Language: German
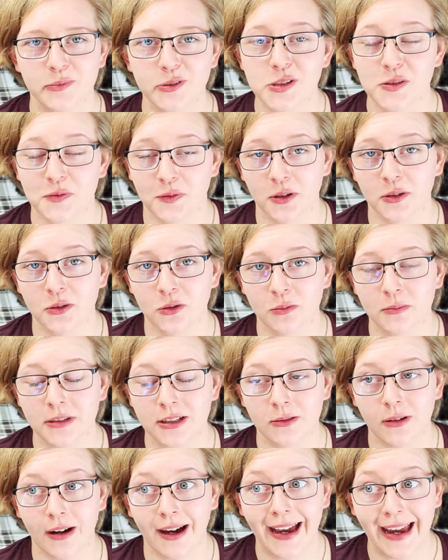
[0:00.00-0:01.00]
haben wir uns vor
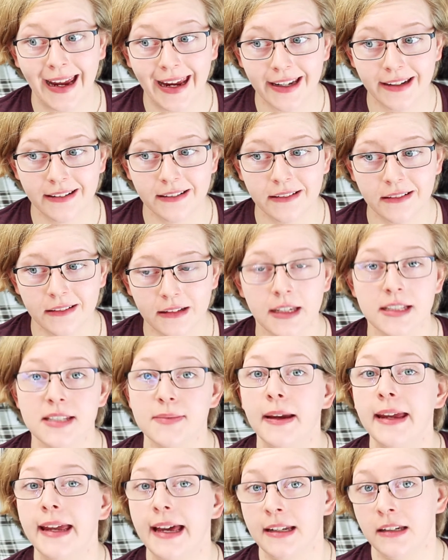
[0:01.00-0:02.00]
Nomi nur ein, nee,
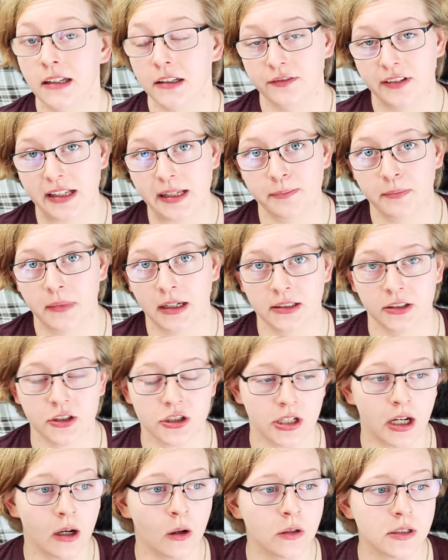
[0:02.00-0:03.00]
zwei andere Welpen
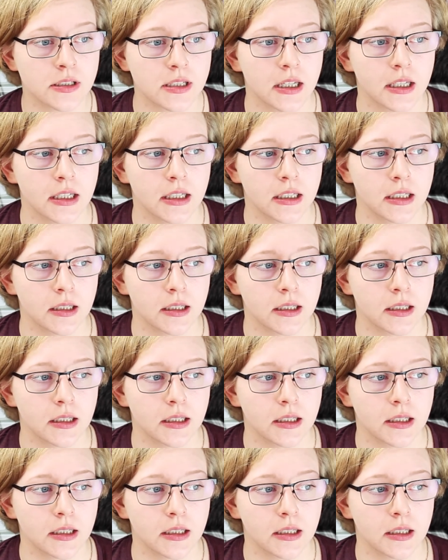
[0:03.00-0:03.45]
angeschaut.